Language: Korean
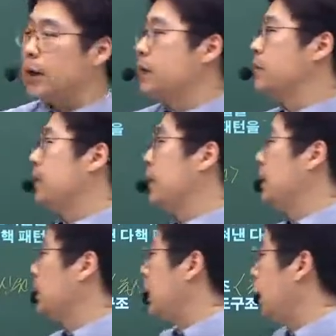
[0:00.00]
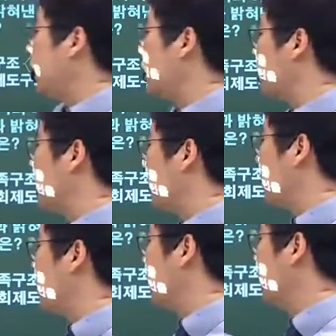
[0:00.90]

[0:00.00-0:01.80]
얘기했습니다. 다핵 개념이 들었죠.